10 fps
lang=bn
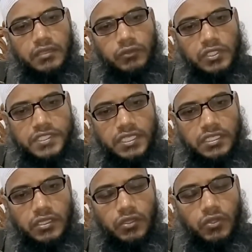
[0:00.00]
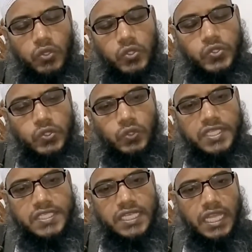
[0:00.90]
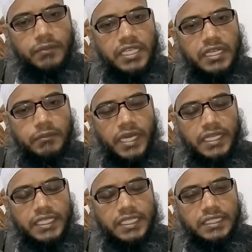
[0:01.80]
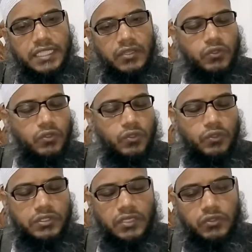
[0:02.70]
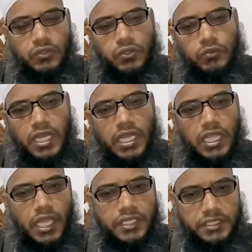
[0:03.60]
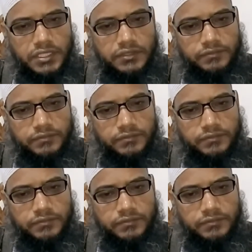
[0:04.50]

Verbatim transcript: বলছেন হুসন ইসলামিল মার ই তার কুহু তার কুহুমালায় আনি